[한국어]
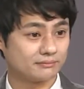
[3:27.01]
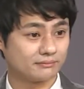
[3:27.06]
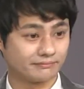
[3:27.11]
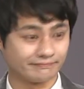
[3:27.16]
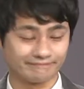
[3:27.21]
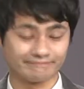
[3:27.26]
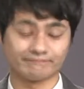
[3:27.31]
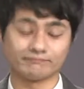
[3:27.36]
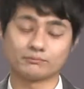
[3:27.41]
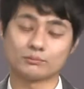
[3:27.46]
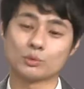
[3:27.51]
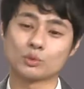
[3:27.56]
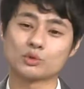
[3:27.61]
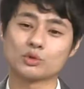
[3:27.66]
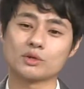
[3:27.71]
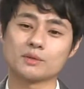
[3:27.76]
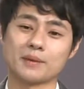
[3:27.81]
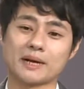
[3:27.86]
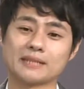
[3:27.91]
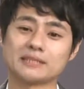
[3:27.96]
음,
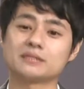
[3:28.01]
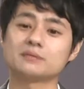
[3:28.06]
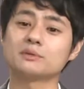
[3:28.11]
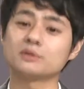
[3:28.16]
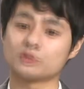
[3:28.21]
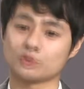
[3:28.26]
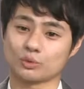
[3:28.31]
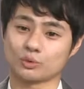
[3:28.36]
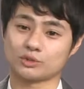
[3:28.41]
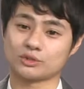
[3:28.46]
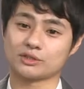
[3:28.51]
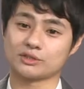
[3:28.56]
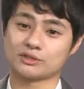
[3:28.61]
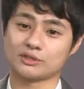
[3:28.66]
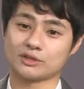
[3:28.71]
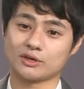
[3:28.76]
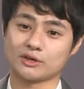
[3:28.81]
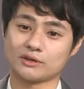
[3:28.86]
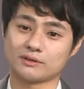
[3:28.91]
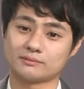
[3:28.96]
목소리 맞으면서
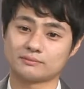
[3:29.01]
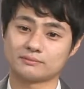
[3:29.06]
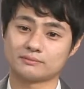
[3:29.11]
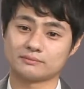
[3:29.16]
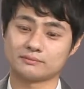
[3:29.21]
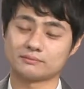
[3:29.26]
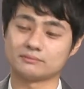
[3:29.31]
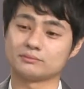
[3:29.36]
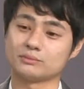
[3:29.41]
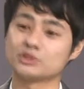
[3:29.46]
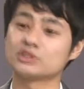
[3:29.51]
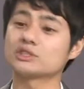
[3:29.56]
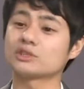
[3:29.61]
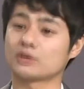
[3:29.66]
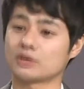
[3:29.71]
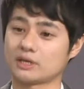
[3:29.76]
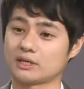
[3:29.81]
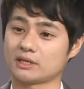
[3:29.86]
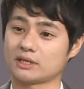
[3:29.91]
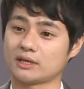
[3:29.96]
고쳤어요. 음,
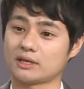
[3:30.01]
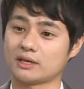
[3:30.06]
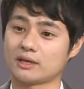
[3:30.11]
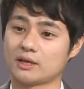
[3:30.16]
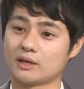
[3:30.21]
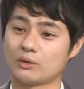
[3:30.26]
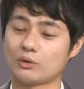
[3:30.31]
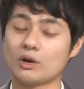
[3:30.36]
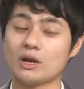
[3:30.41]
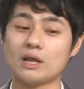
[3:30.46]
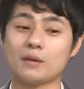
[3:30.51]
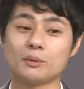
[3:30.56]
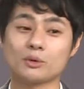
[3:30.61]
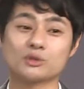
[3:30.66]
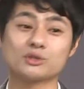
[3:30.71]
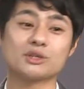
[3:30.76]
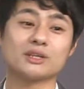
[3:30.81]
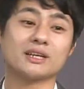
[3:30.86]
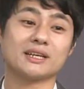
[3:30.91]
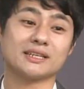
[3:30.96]
뮤지컬 할 때. 원래
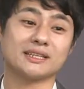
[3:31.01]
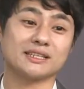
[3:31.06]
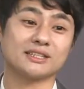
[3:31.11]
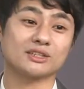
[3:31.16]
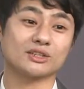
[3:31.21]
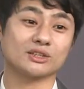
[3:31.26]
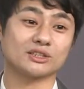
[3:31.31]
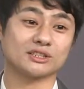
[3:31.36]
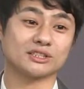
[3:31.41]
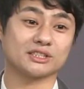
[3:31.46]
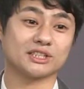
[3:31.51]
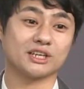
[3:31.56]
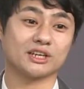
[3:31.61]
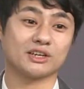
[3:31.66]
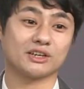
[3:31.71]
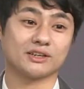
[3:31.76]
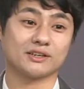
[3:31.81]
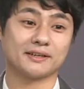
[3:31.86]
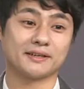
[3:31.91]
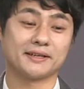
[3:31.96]
목소리가
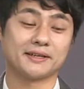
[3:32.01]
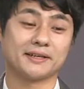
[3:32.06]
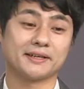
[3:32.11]
이랬었거든요.